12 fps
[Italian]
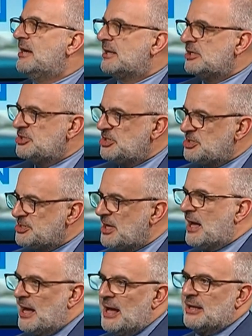è
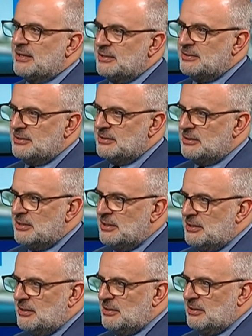regista anche di
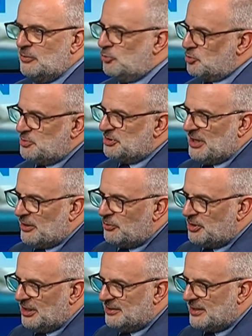eh, uno spettacolo
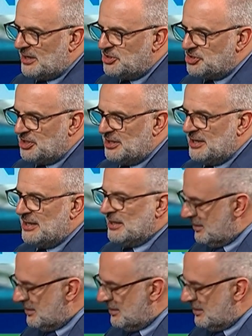che andrà in scena